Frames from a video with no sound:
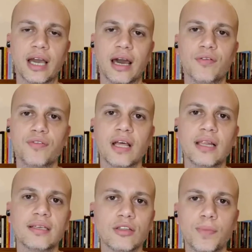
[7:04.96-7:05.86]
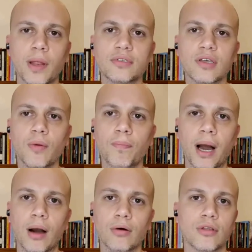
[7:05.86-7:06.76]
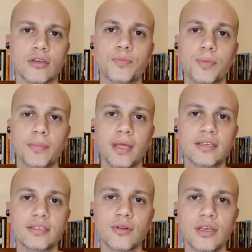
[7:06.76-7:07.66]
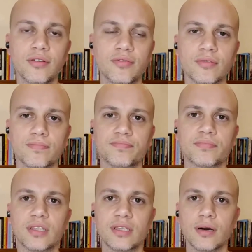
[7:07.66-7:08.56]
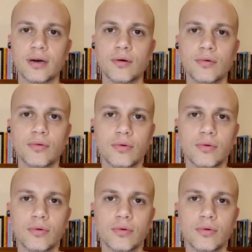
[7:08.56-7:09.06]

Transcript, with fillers: cara finalista do Prêmio São Paulo, nosso primeiríssimo livro. Então,